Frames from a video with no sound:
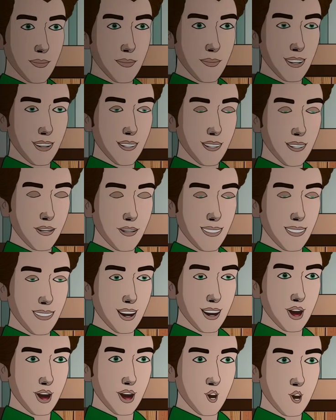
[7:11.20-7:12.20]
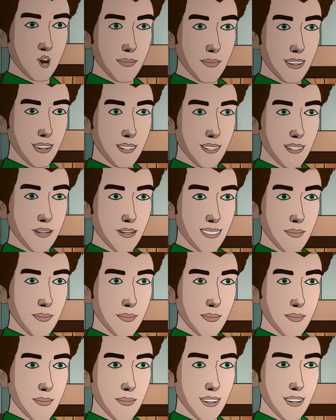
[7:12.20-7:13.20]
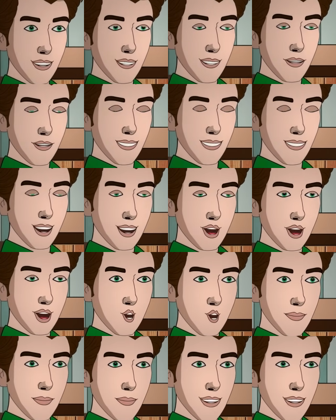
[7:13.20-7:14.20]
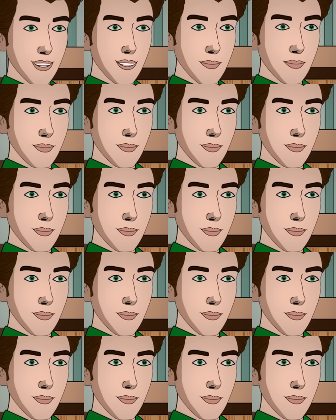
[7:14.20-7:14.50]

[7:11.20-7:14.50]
तो मुझे बताओ तो कि क्या हुआ है मैं सब कुछ सही कर दूंगा